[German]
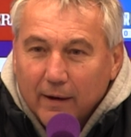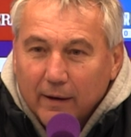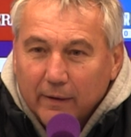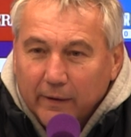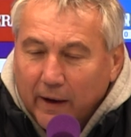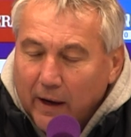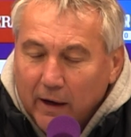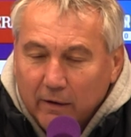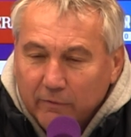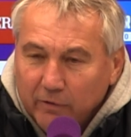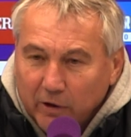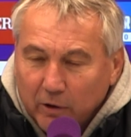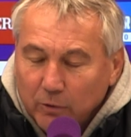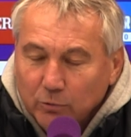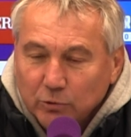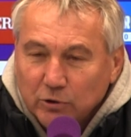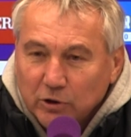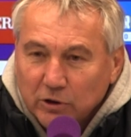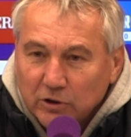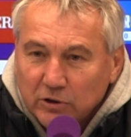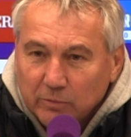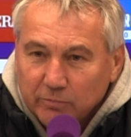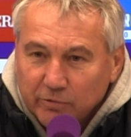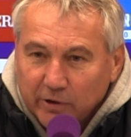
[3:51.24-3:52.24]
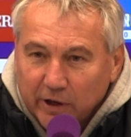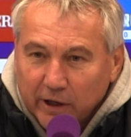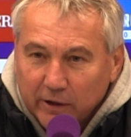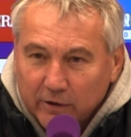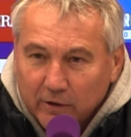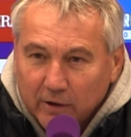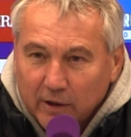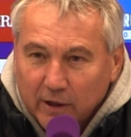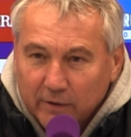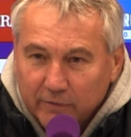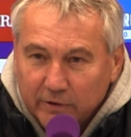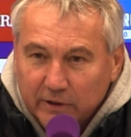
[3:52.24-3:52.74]
Nein, bei uns ist am
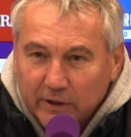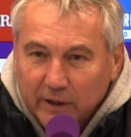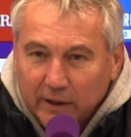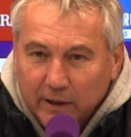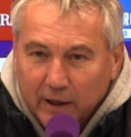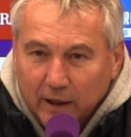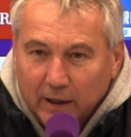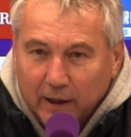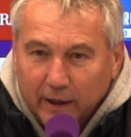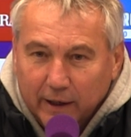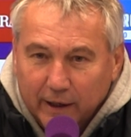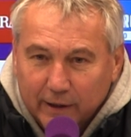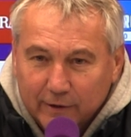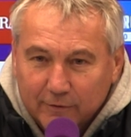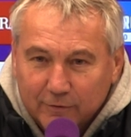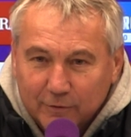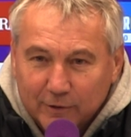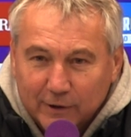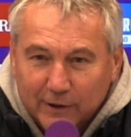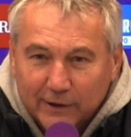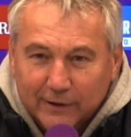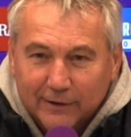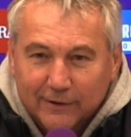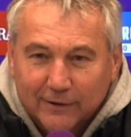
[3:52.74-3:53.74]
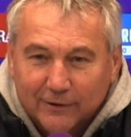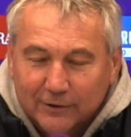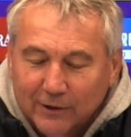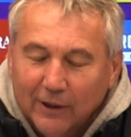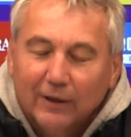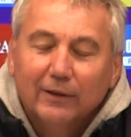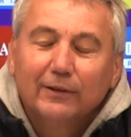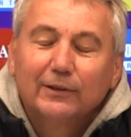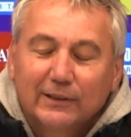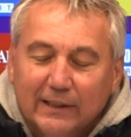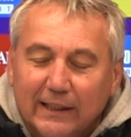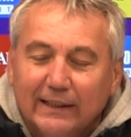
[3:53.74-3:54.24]
Freitag auch wieder erklärt worden
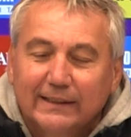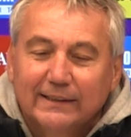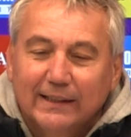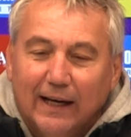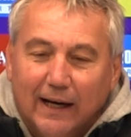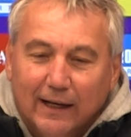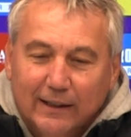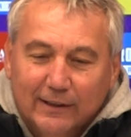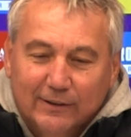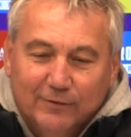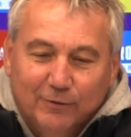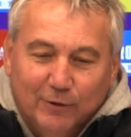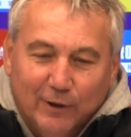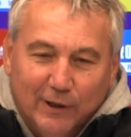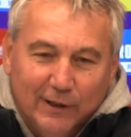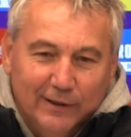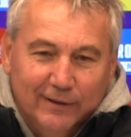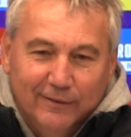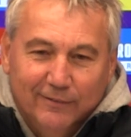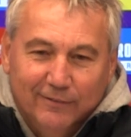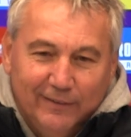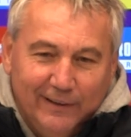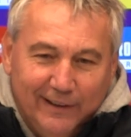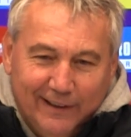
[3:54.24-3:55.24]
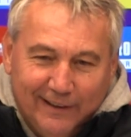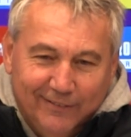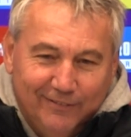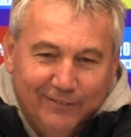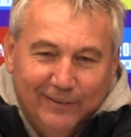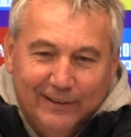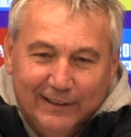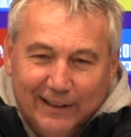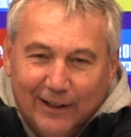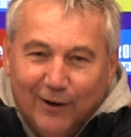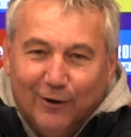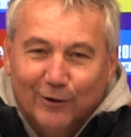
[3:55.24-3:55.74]
oder gesagt worden, wie,
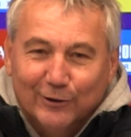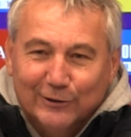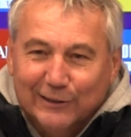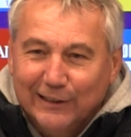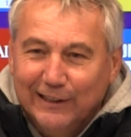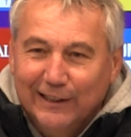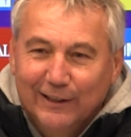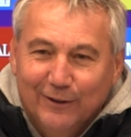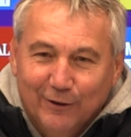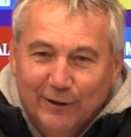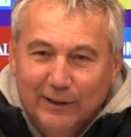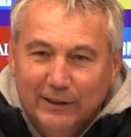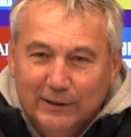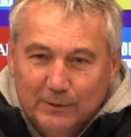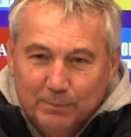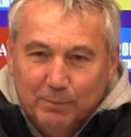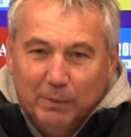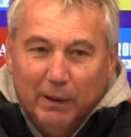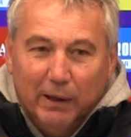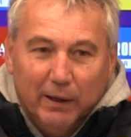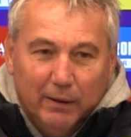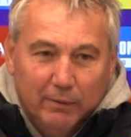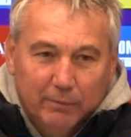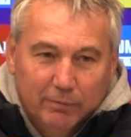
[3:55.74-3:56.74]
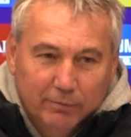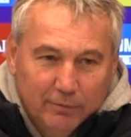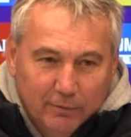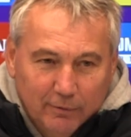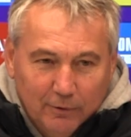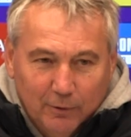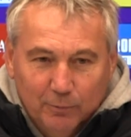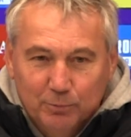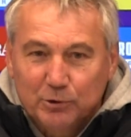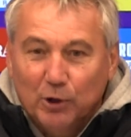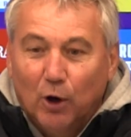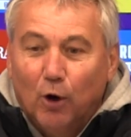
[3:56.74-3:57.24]
wie die Auslegung ist, bei,
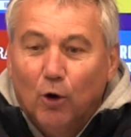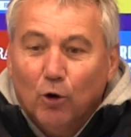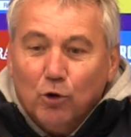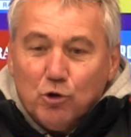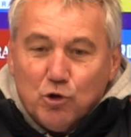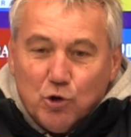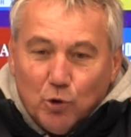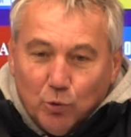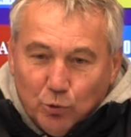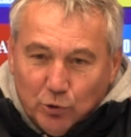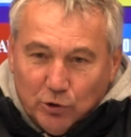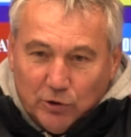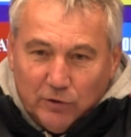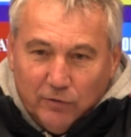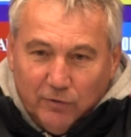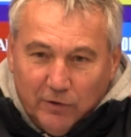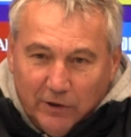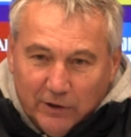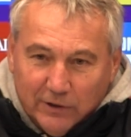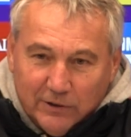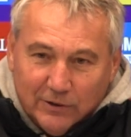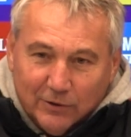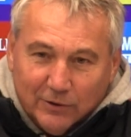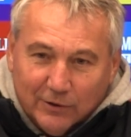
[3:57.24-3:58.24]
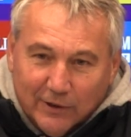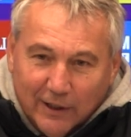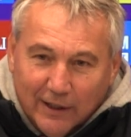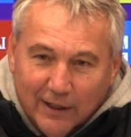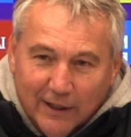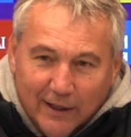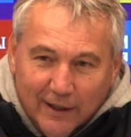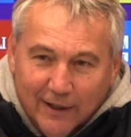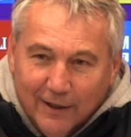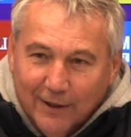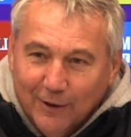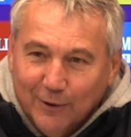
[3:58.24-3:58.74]
ob du angeschossen wirst oder,
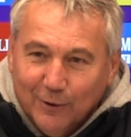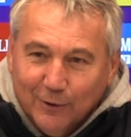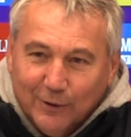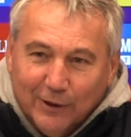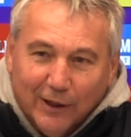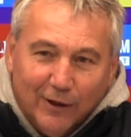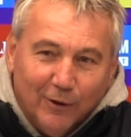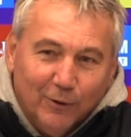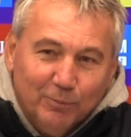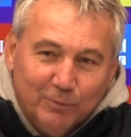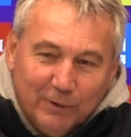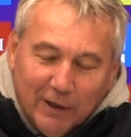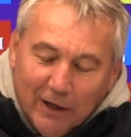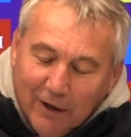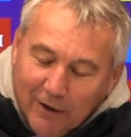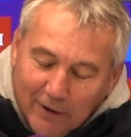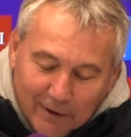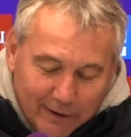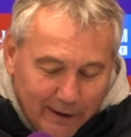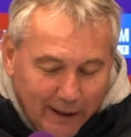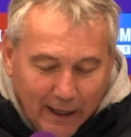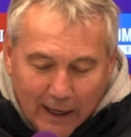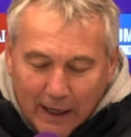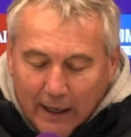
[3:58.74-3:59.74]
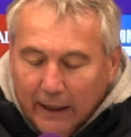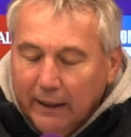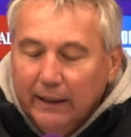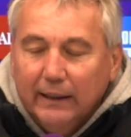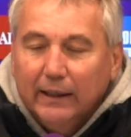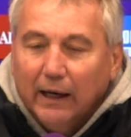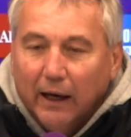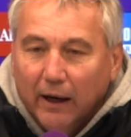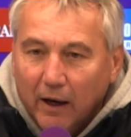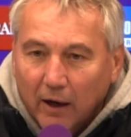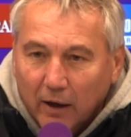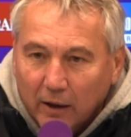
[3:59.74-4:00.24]
oder ob die Haare. Ich
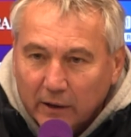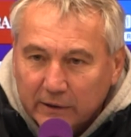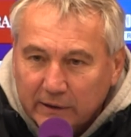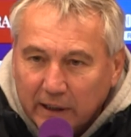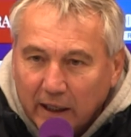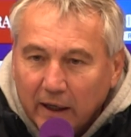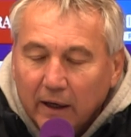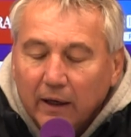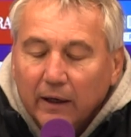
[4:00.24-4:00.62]
kann, also,